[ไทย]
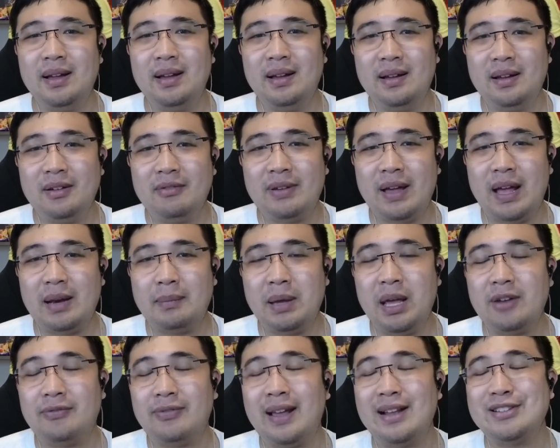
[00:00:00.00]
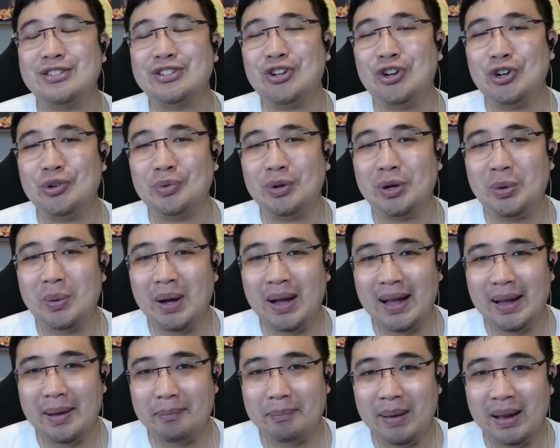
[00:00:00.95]
แฟนเพจแฟนช่อง เพราะว่า
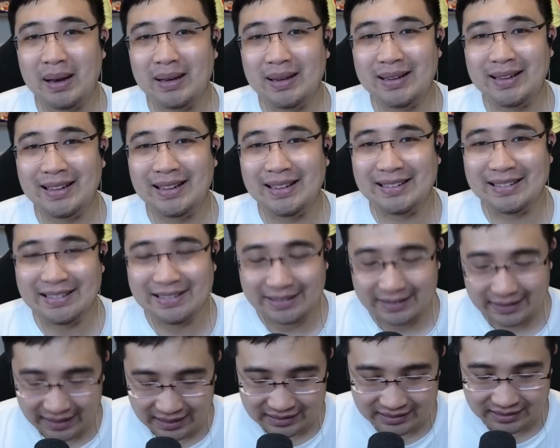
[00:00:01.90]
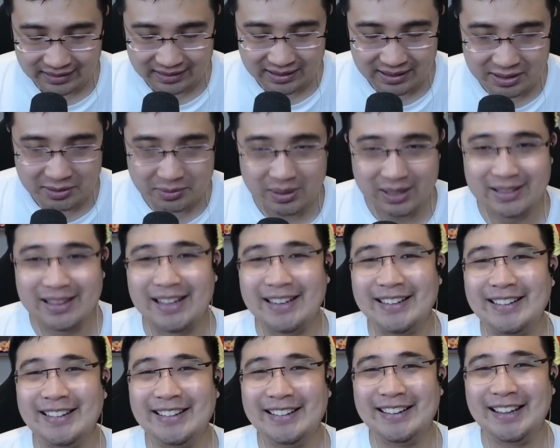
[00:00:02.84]
เป็นอีกหนึ่งนัดที่ยูเนเต็ด
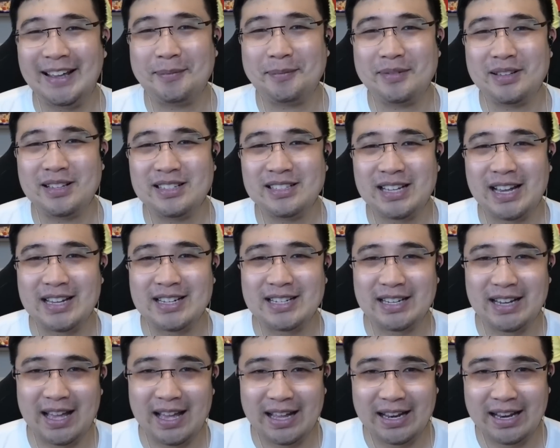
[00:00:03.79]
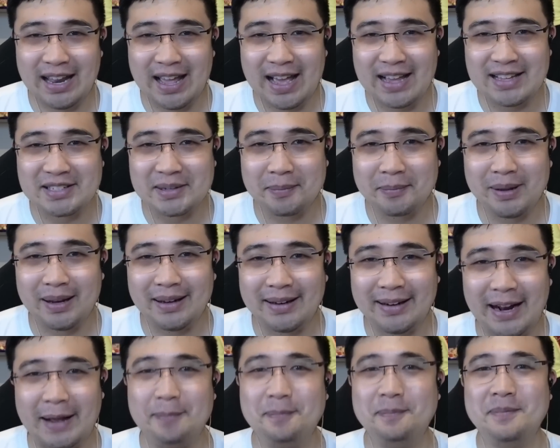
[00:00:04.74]
เก็บชัยชนะได้สำเร็จ
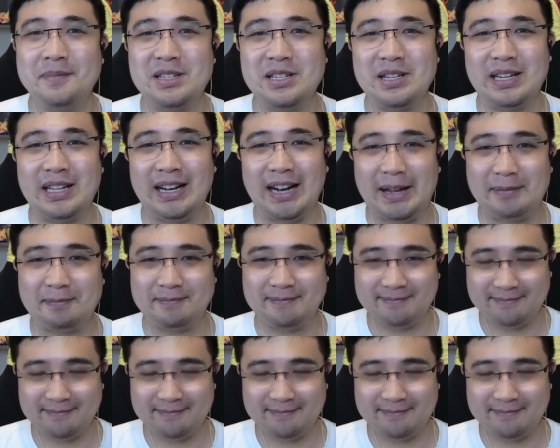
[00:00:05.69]
ครับ สวัสดีครับ